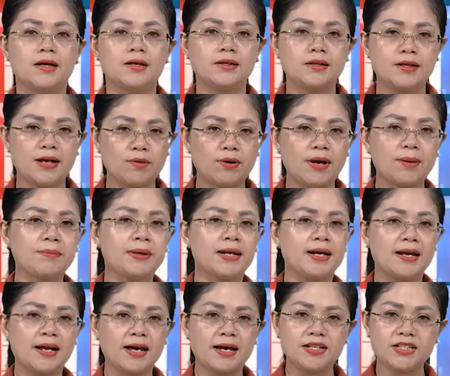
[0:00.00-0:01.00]
Từ đầu năm đến
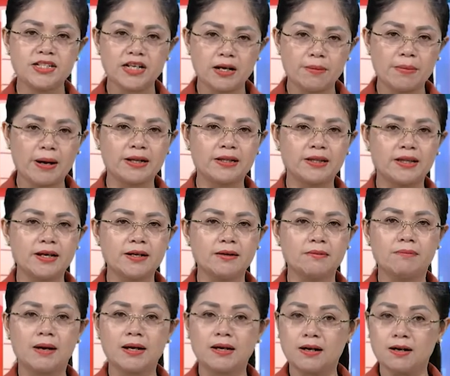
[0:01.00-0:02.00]
nay, trên địa bàn tỉnh,
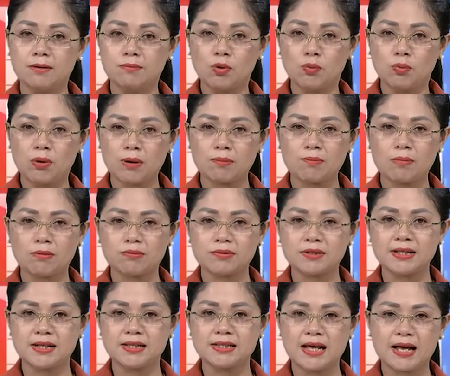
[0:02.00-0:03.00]
bệnh lở mồm long móng
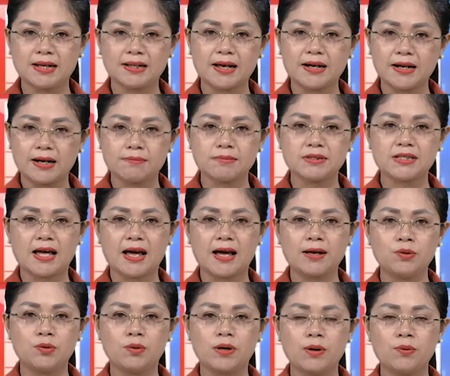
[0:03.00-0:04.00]
xảy ra tại 5 xã
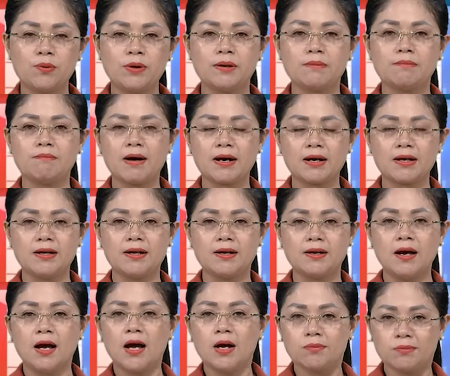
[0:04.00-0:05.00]
thuộc các huyện Bắc Yên,
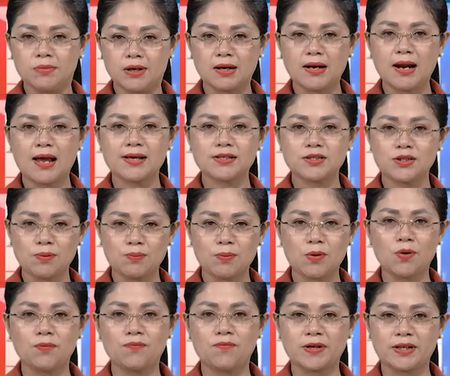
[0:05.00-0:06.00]
Mường La, Sốp
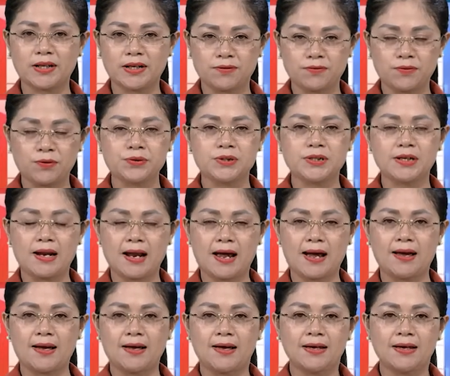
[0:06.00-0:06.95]
Cộp và thành phố Sơn La.